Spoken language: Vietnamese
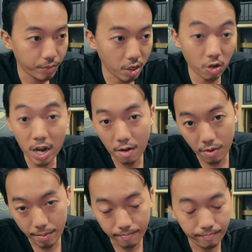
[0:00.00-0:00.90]
hãy cho Dark
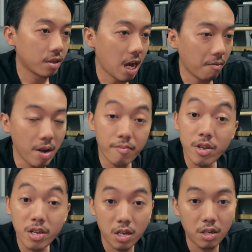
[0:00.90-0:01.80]
Web Dark Web
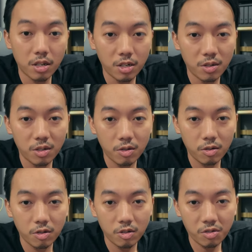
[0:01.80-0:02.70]
nguy hiểm
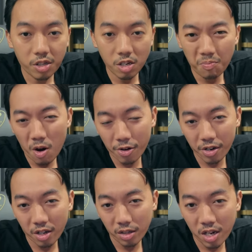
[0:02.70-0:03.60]
tới phật
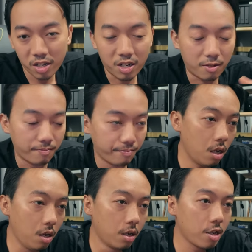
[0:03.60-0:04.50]
năng tiệt chẳng
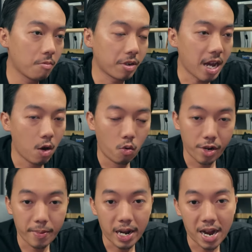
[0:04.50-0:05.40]
nhưng mà đạo hụt
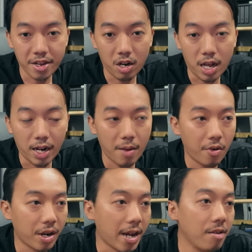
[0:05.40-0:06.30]
này bà hai nhà lạc lạc
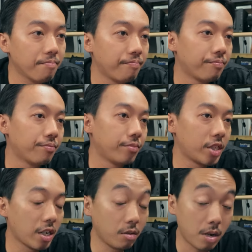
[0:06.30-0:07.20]
con máy
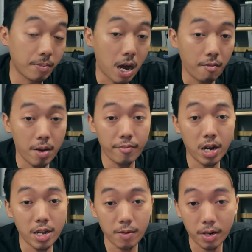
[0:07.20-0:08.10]
giống thì mẹ Dark Web bị
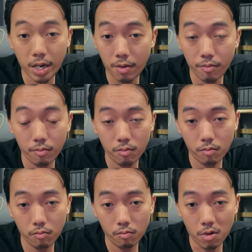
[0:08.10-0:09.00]
ai vậy bạn ham
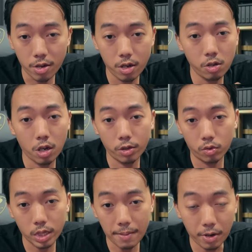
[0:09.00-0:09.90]
bỏ dương về
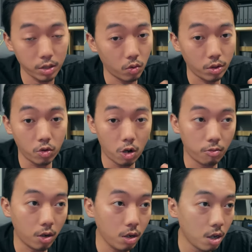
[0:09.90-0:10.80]
số top ai số vô
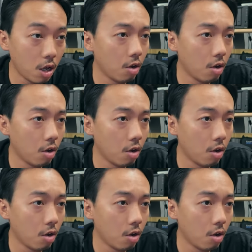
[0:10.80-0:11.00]
nữa